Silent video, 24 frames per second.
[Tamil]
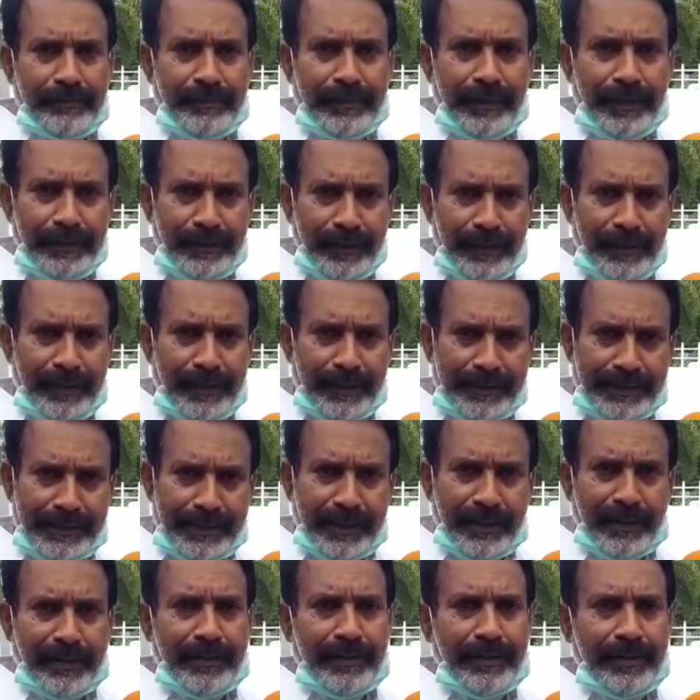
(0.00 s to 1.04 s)

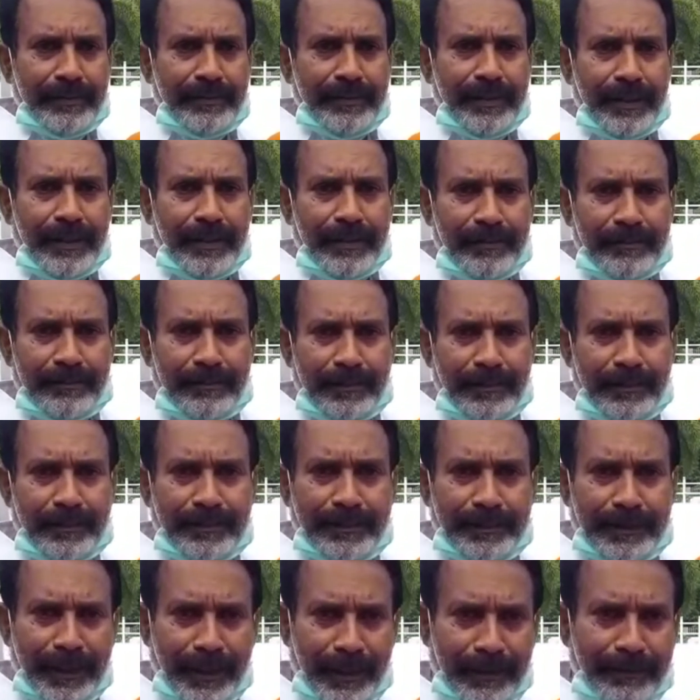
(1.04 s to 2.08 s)
எதிர்கட்சியாக இருந்தாலும்
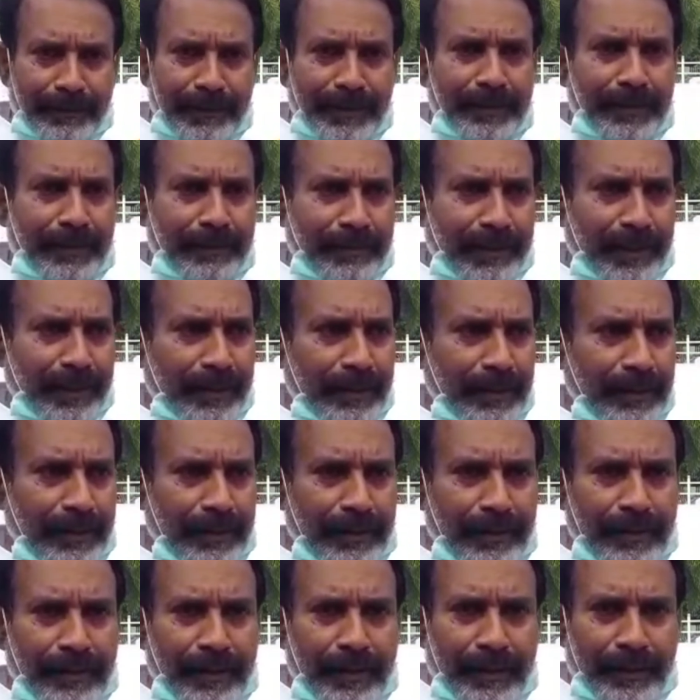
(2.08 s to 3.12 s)
தளபதி அவர்கள்
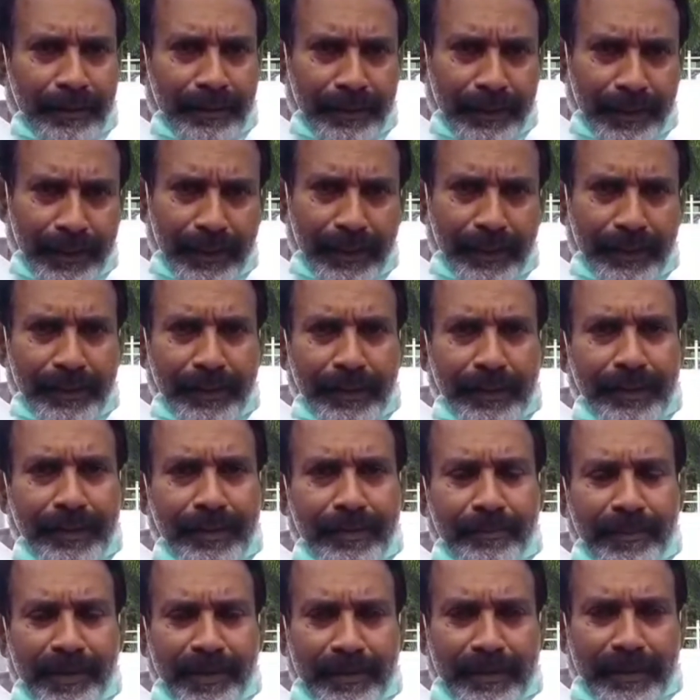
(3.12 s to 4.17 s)
ஏழை எளிய
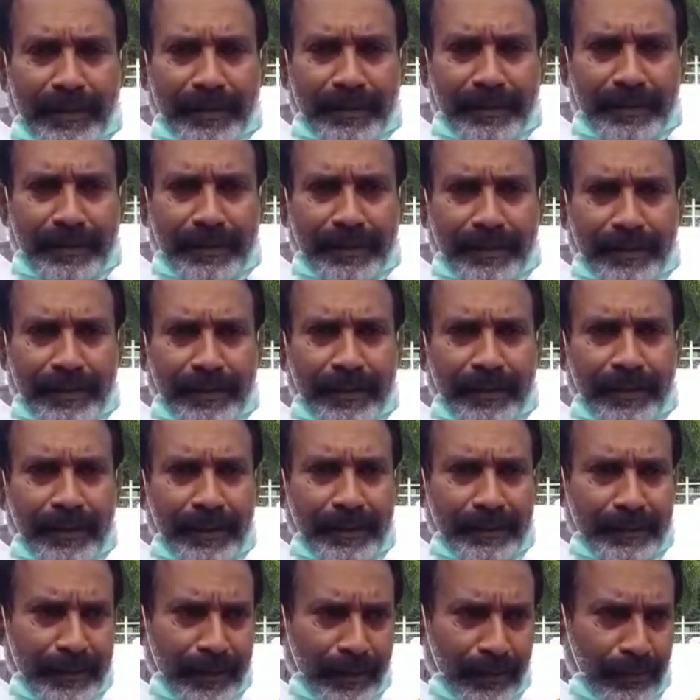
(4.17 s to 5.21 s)
மக்களுக்கு
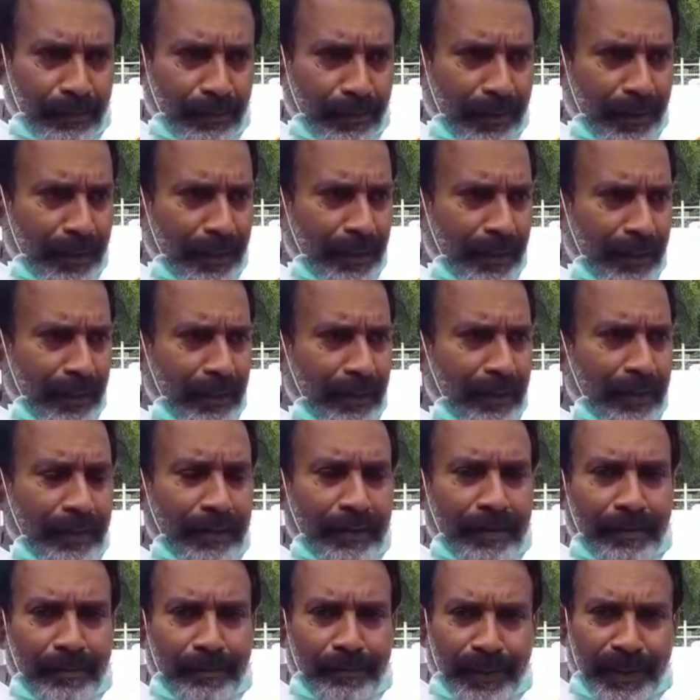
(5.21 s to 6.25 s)
இந்த கொரோனா
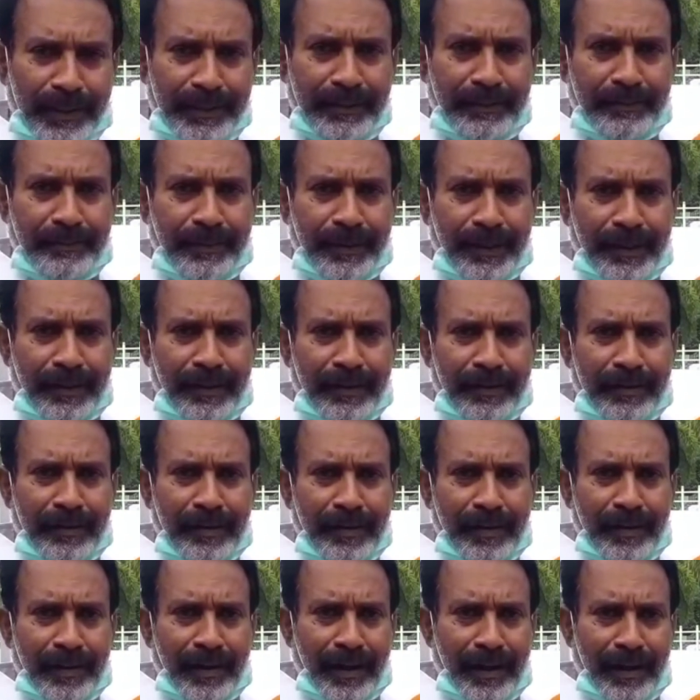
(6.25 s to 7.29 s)
பாதிப்பால்
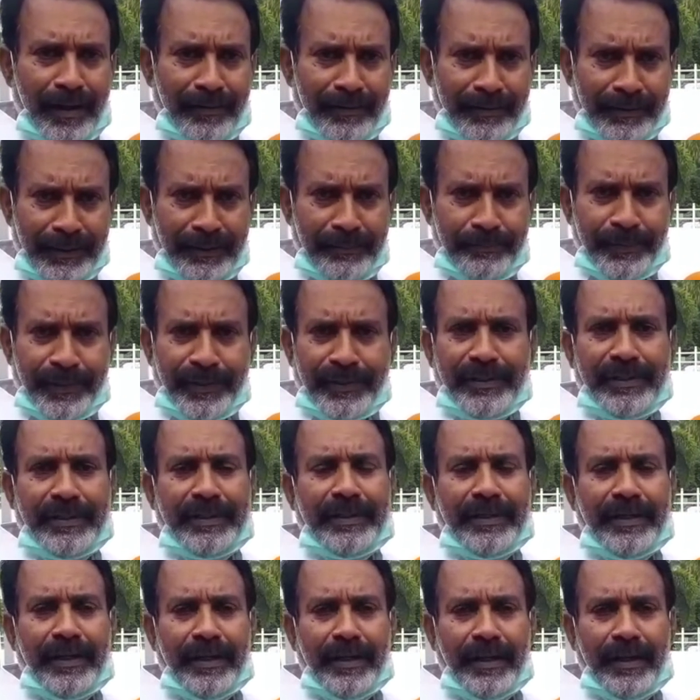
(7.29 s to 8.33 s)

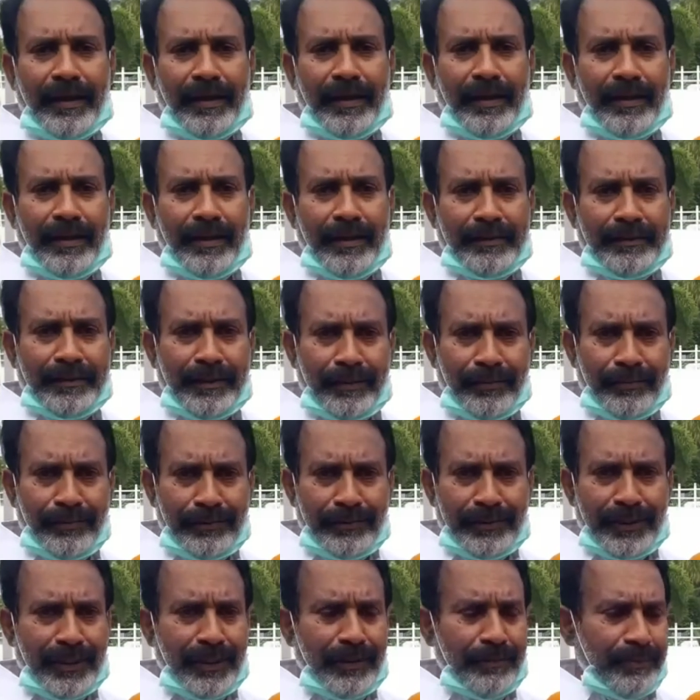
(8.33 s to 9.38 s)
அவதிப்படுகின்ற இந்த
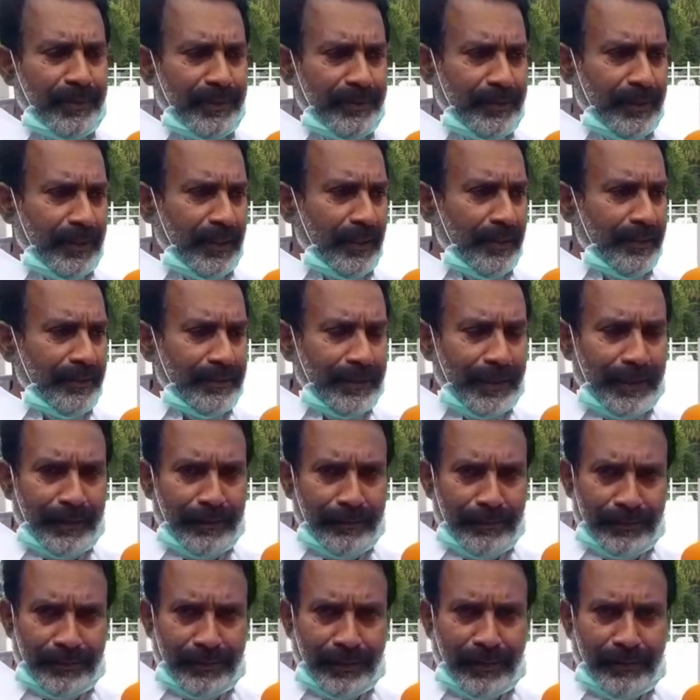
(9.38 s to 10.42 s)
நூற்றி நாற்பத்தி நாலு தடை
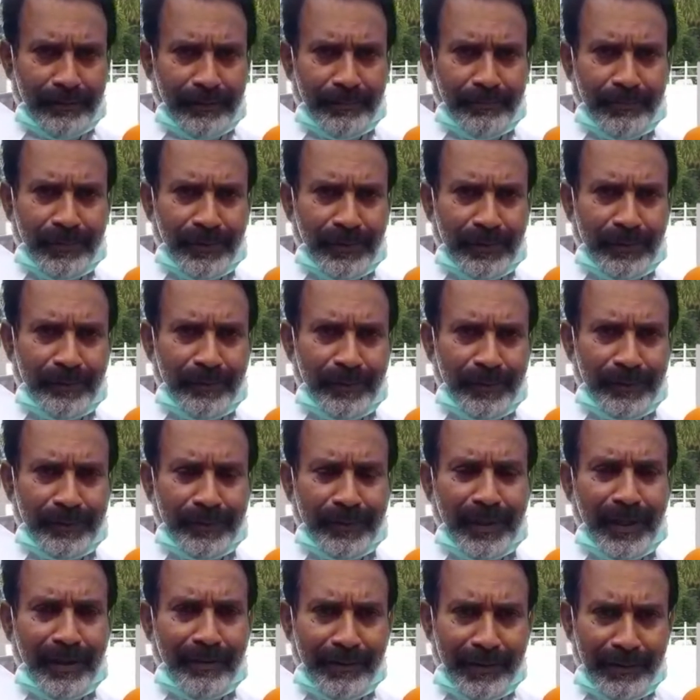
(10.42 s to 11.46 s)
உத்தரவின் போது
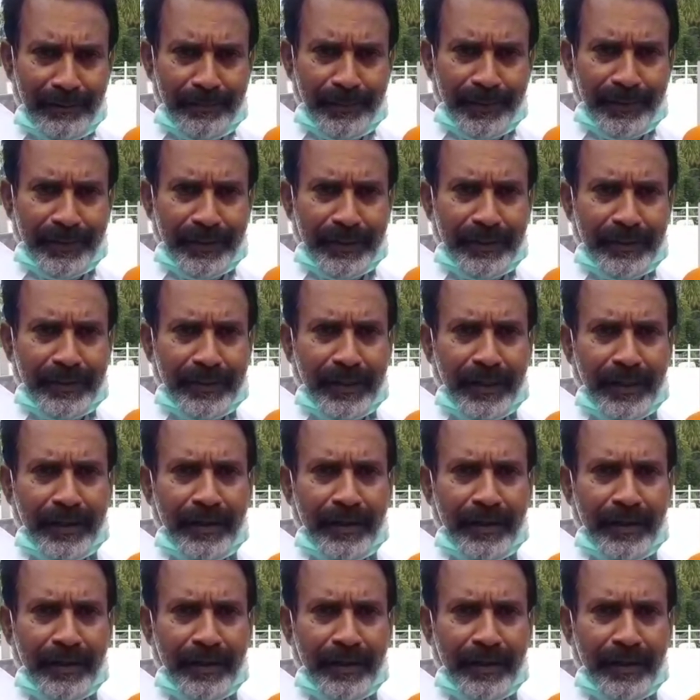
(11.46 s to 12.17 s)
அவதிப்படுகின்ற